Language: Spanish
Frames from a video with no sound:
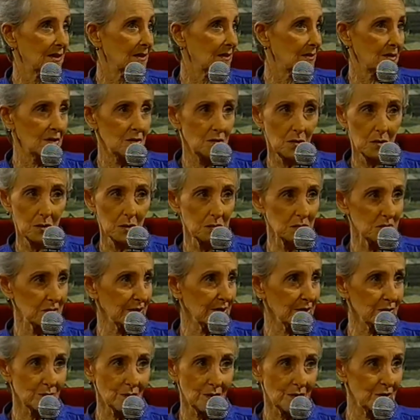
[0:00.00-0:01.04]
Y yo
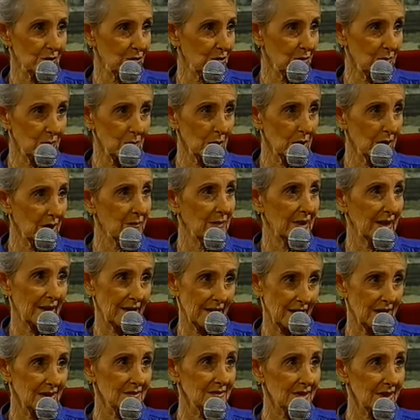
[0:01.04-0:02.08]
contesto adiós porque me
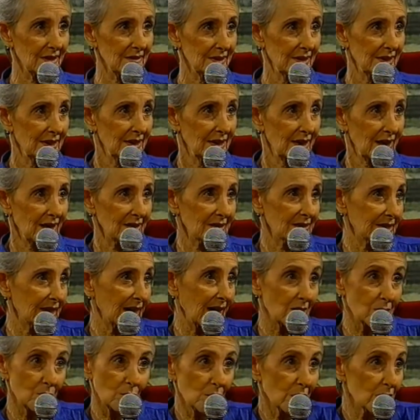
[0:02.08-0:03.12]
encanta hacer
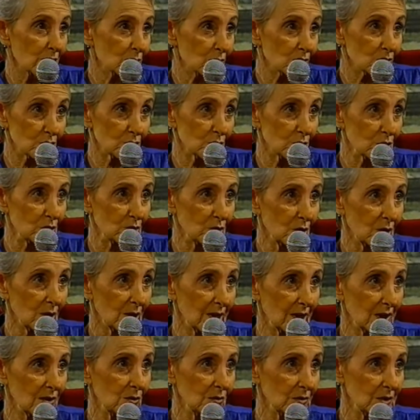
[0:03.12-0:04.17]
algo que no soy yo,
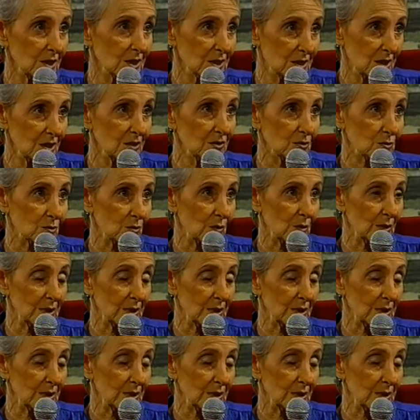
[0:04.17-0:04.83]
algo distinto.